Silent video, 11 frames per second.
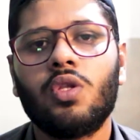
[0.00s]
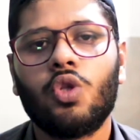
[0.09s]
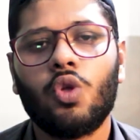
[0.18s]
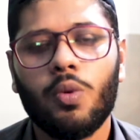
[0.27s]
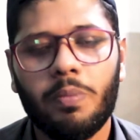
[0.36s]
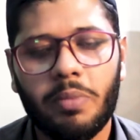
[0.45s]

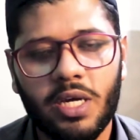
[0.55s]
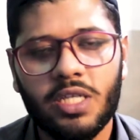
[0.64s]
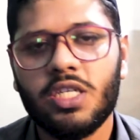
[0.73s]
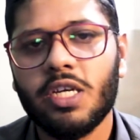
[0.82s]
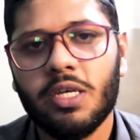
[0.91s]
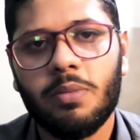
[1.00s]
तो पेश
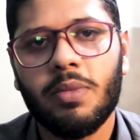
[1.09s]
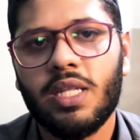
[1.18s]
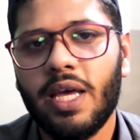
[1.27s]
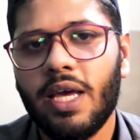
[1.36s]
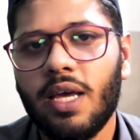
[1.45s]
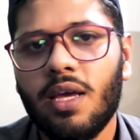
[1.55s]
खिदमत
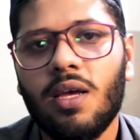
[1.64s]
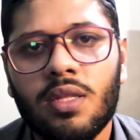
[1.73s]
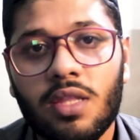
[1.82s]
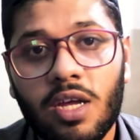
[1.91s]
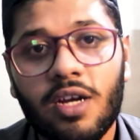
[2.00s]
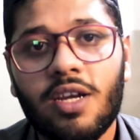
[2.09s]
है
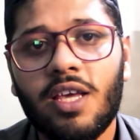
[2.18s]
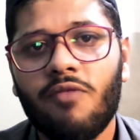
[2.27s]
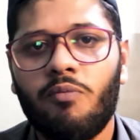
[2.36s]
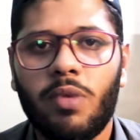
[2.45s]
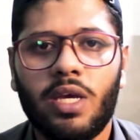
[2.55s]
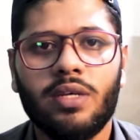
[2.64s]
30
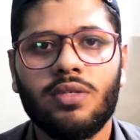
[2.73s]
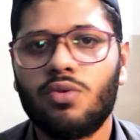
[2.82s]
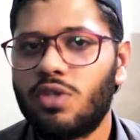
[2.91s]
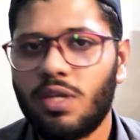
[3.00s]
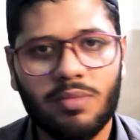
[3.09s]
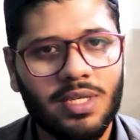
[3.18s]
एफ उस
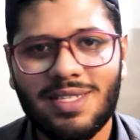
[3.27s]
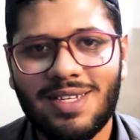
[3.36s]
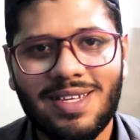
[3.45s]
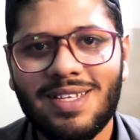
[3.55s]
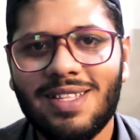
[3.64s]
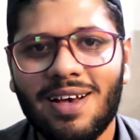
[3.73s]
टाइम 60
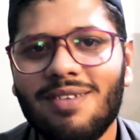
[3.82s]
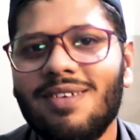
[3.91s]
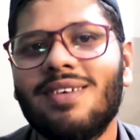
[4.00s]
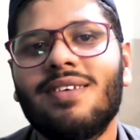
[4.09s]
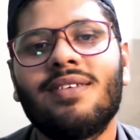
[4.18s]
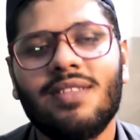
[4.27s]
नहीं था
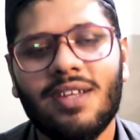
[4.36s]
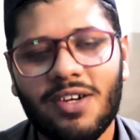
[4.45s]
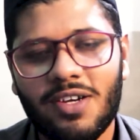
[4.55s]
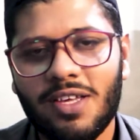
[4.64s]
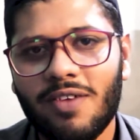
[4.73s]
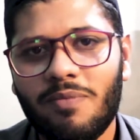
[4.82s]
30
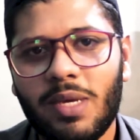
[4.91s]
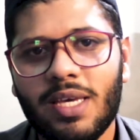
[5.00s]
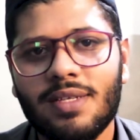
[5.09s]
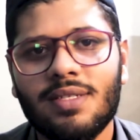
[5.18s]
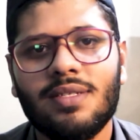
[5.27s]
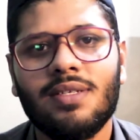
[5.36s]
एफ पी
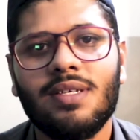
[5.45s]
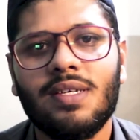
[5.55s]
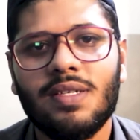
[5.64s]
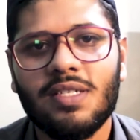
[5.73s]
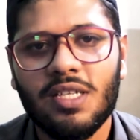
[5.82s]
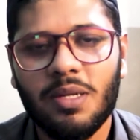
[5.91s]
एस
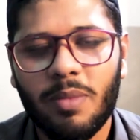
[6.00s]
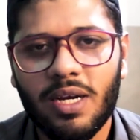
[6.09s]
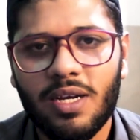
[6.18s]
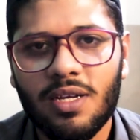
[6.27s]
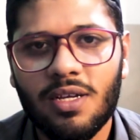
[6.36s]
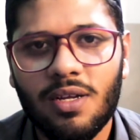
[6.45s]

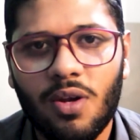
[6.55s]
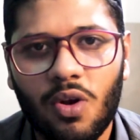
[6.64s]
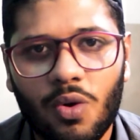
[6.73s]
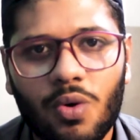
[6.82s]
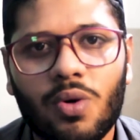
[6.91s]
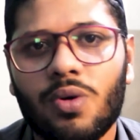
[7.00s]
सिनेमेटिक
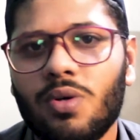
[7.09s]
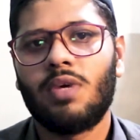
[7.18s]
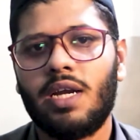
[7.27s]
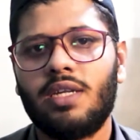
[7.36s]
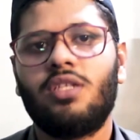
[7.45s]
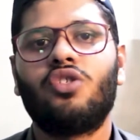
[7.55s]
लुक
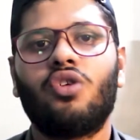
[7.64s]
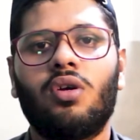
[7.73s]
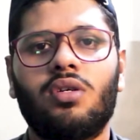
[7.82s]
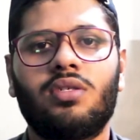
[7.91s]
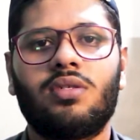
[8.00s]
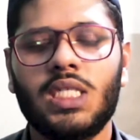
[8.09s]
एंड द
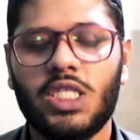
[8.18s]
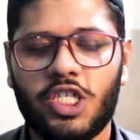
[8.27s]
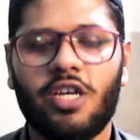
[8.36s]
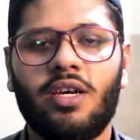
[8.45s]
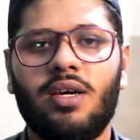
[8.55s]
शॉट्स चेक